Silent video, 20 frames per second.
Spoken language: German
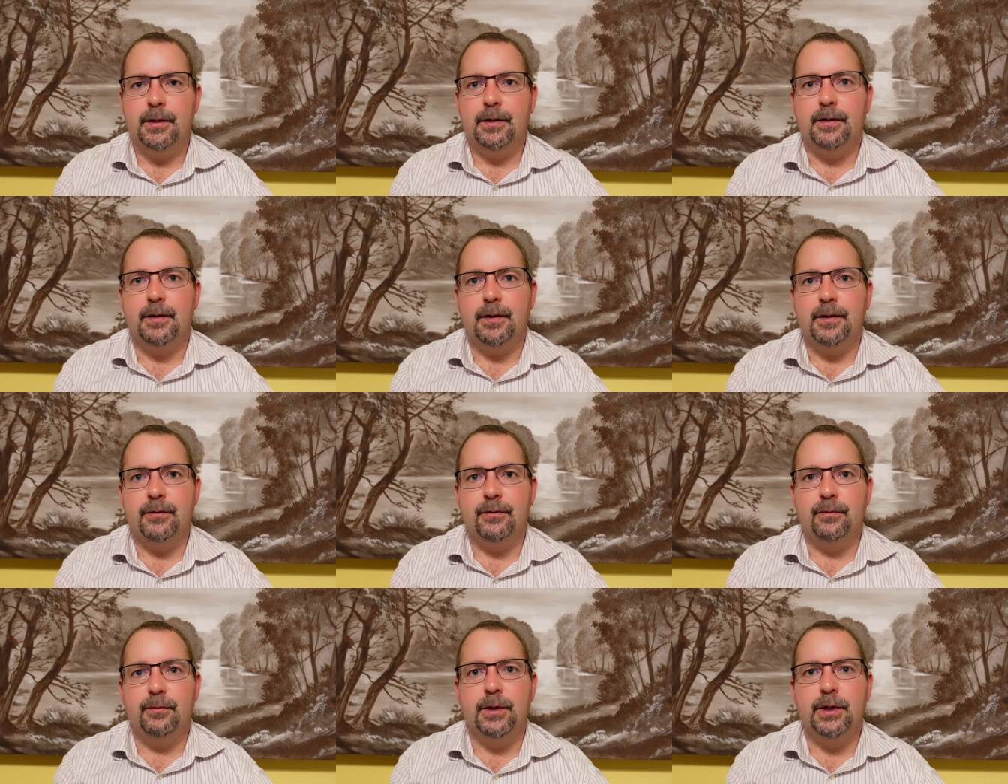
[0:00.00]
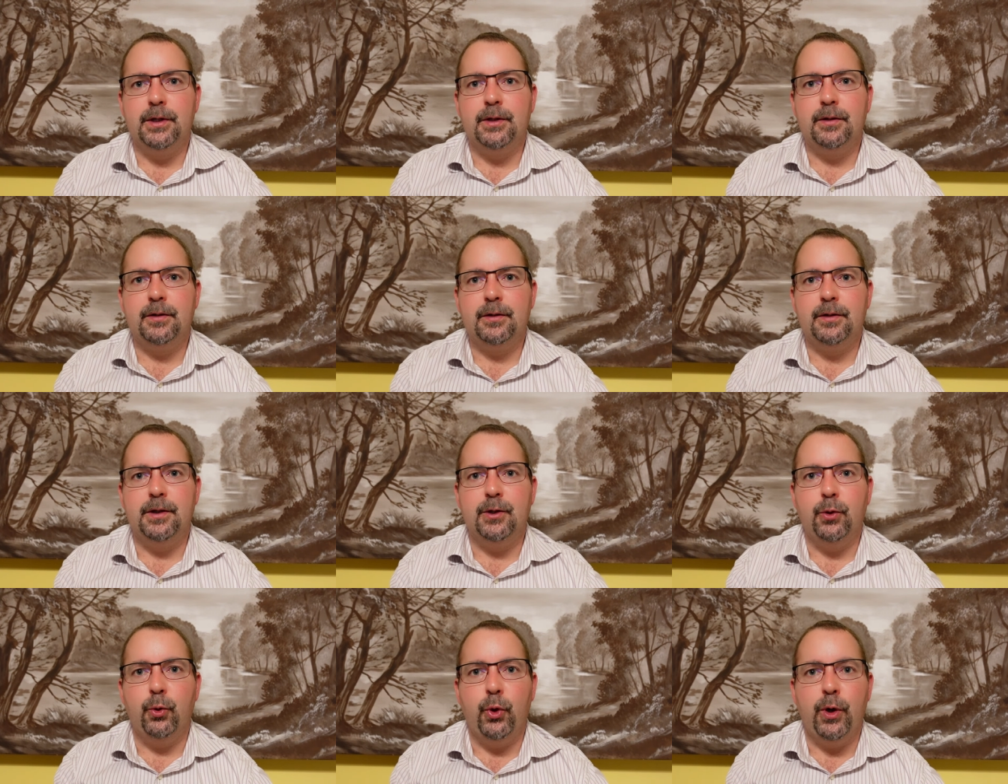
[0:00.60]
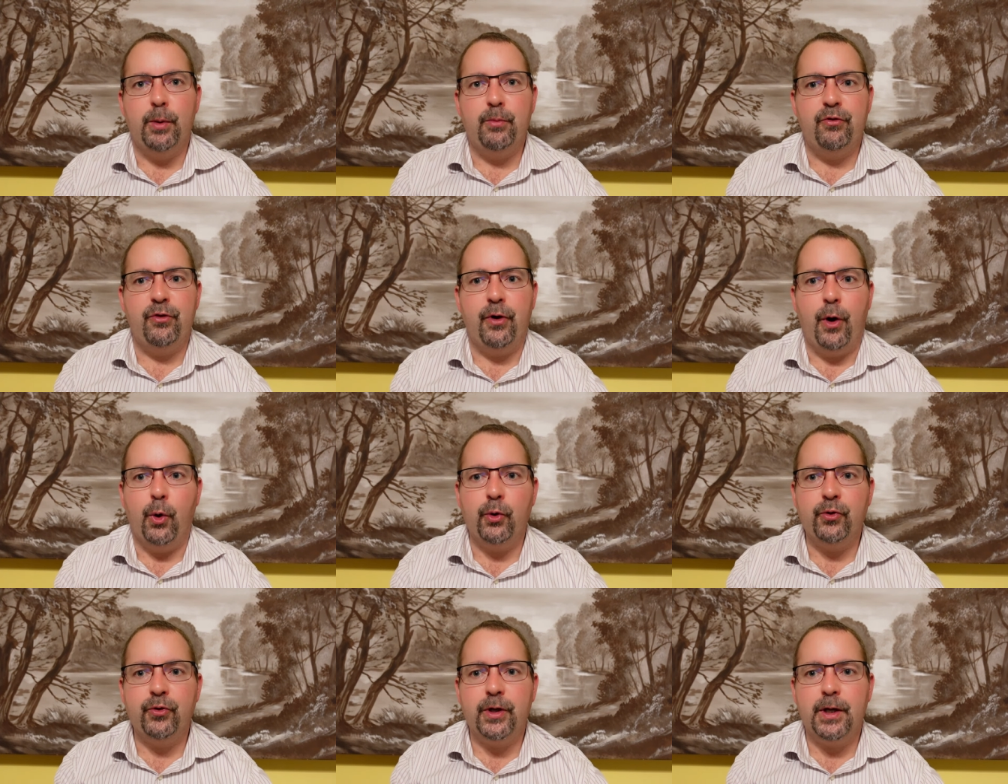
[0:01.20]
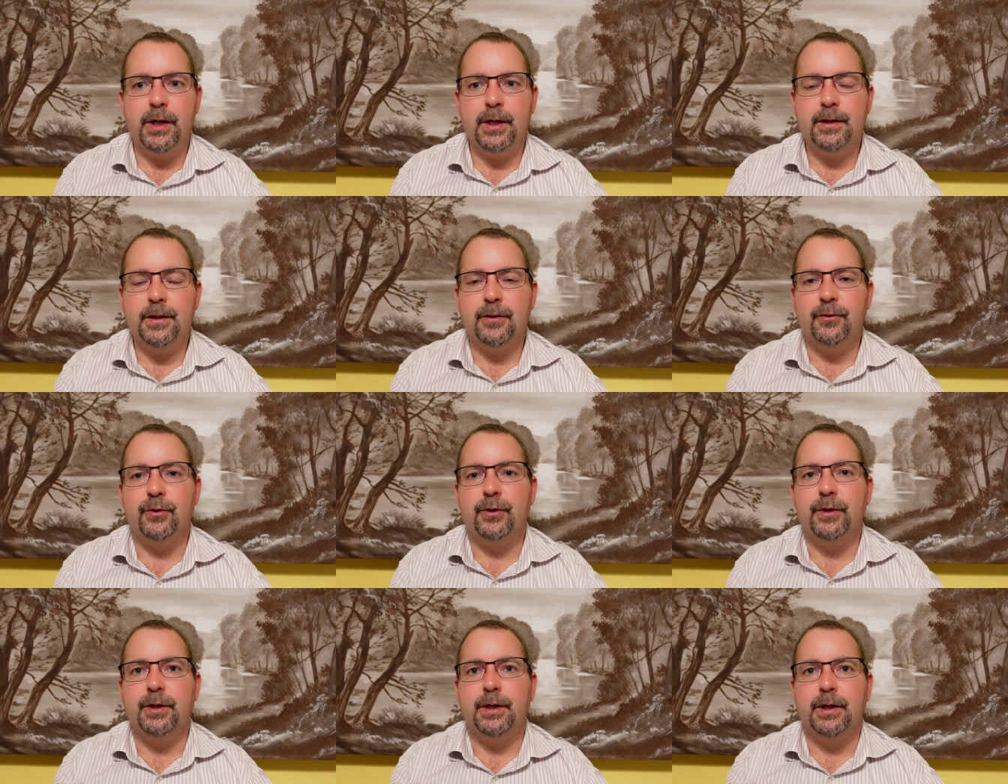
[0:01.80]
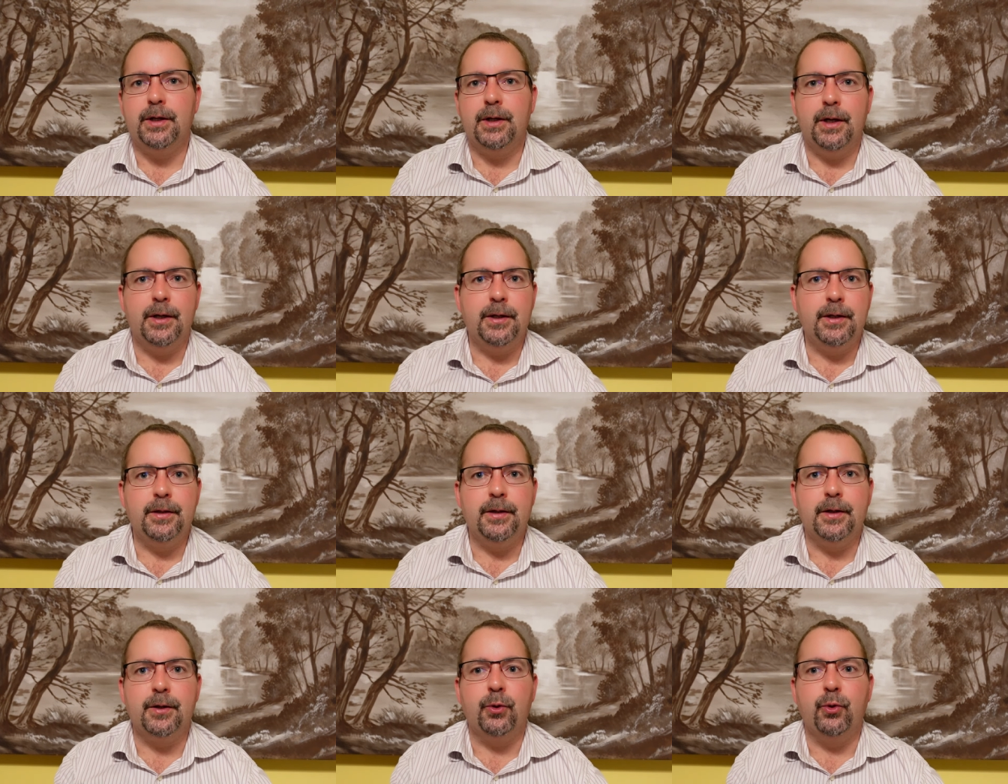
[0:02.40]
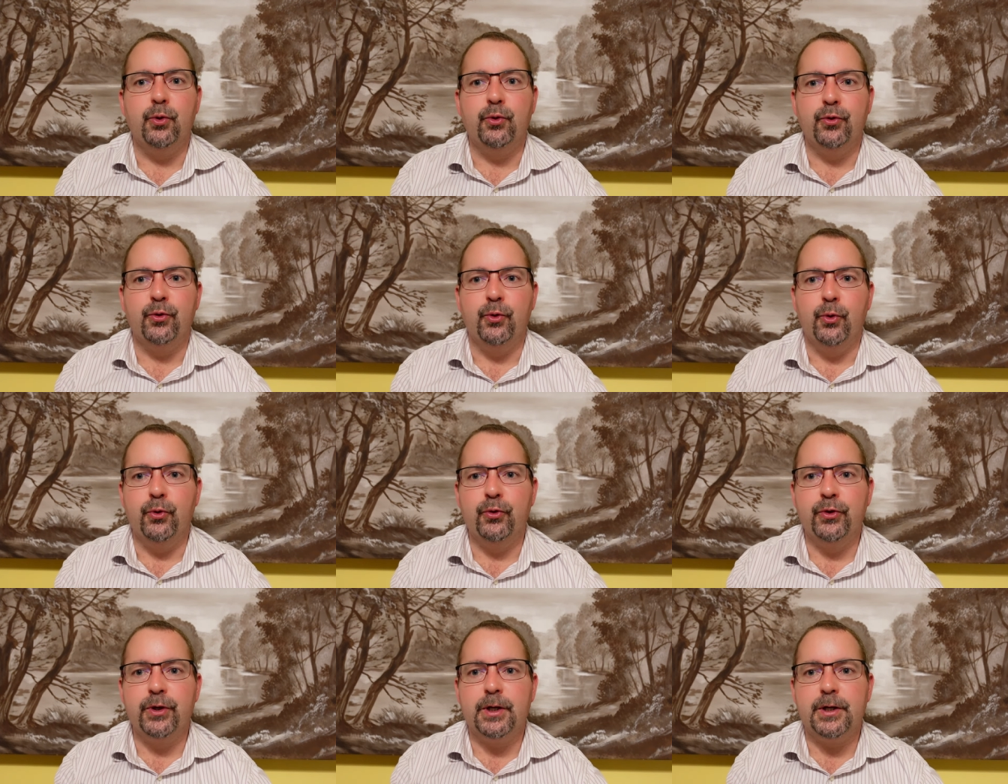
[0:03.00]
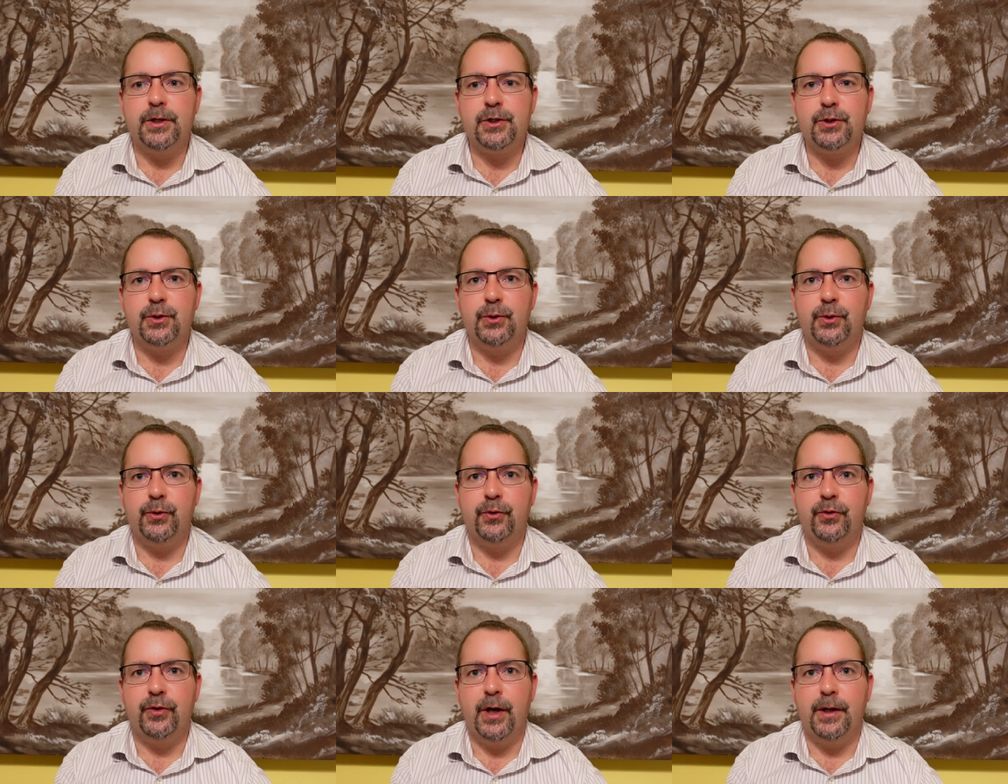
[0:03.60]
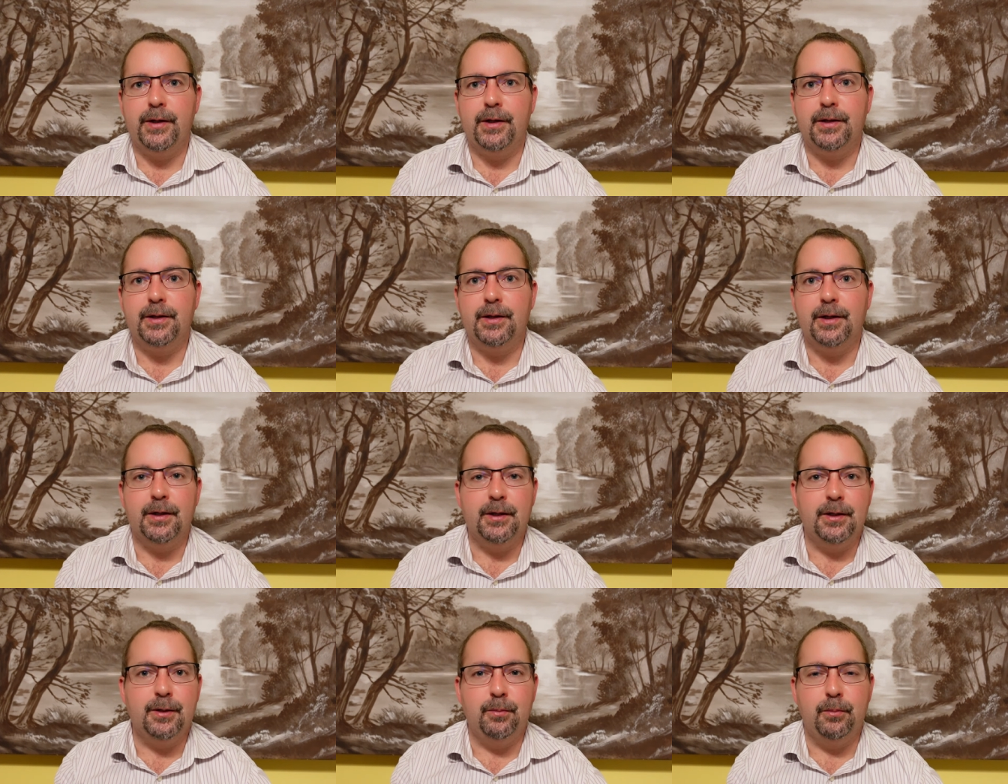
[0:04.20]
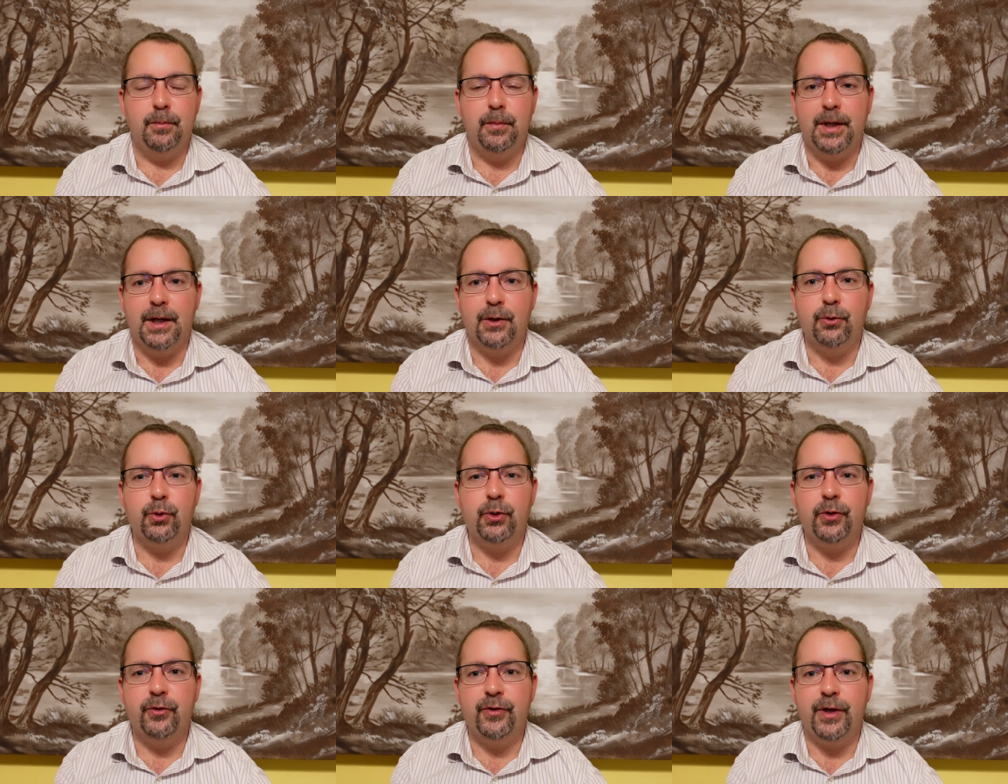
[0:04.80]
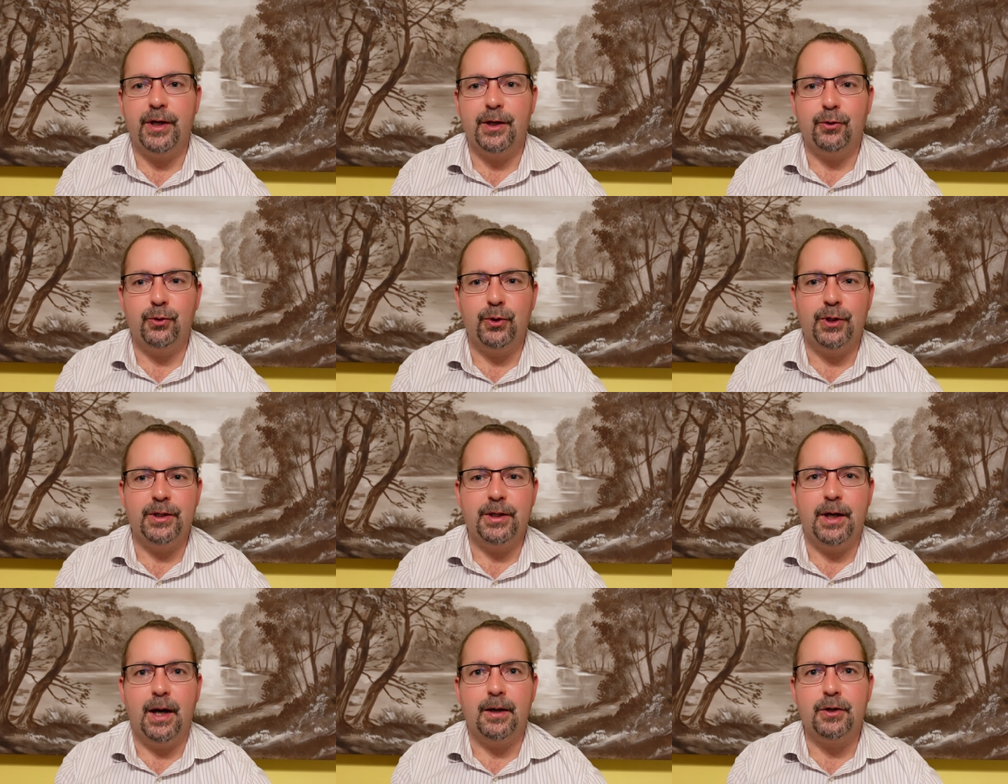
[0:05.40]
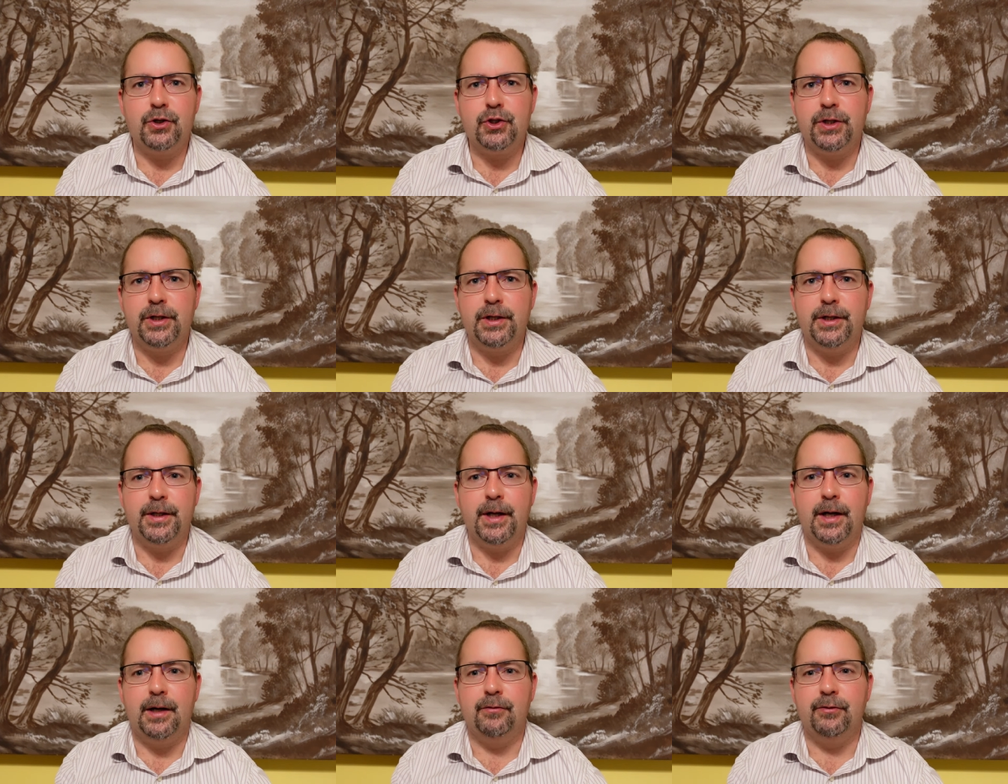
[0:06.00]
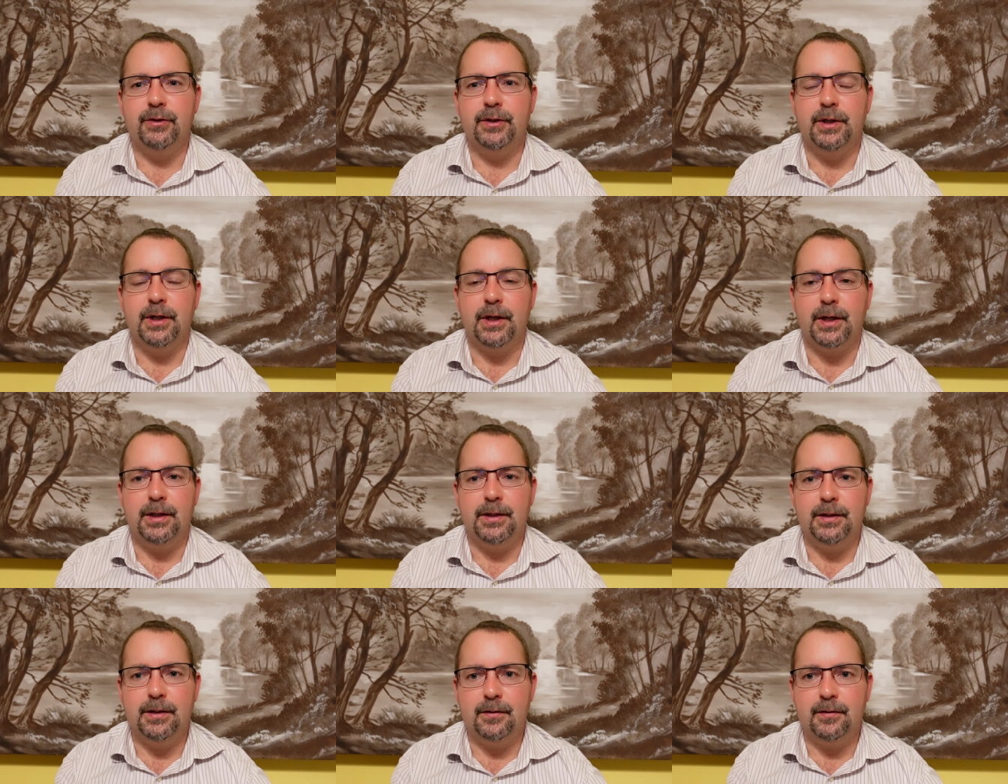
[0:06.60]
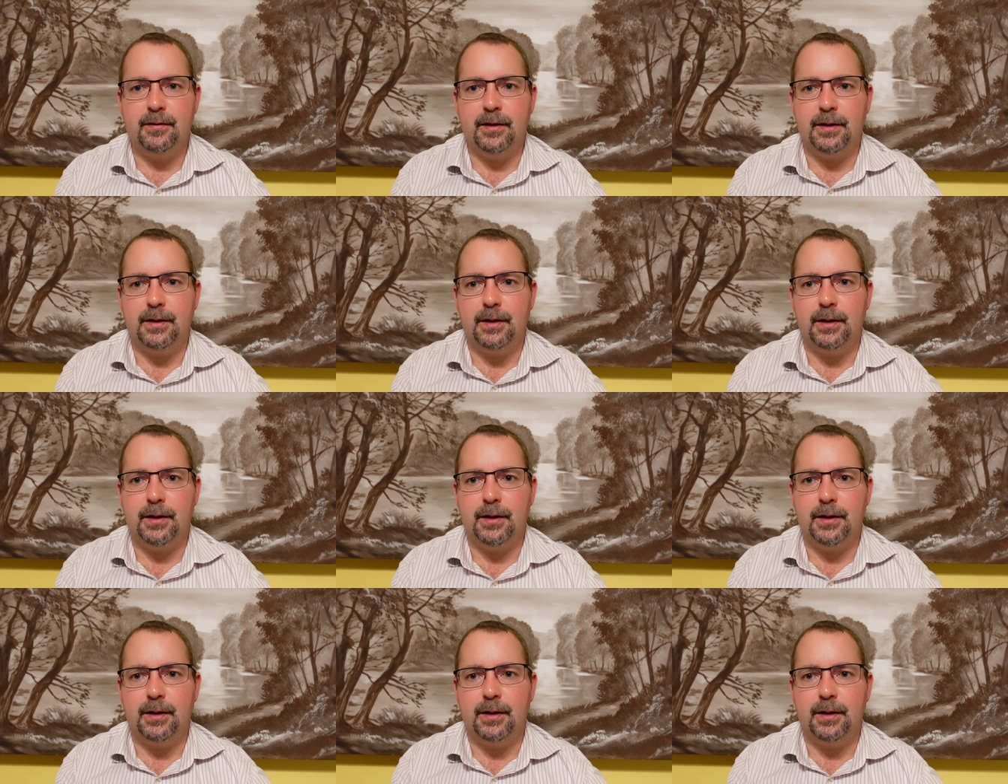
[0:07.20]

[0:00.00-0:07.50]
Das wird die ÖMV sein, also der, einer der größten österreichischen Konzerne, der im Erdölsektor, Tankstellen, Raffinerien etc.